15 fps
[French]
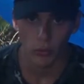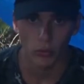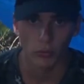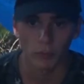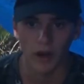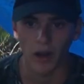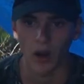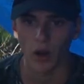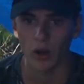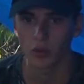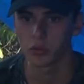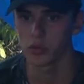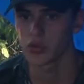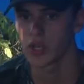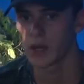pas hors
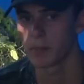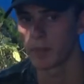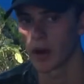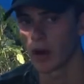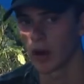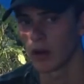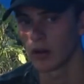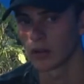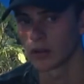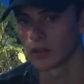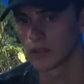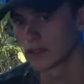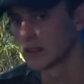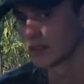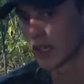sujet, pas.
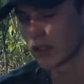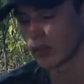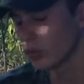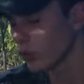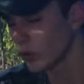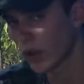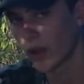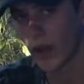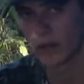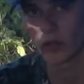reste toujours dans la,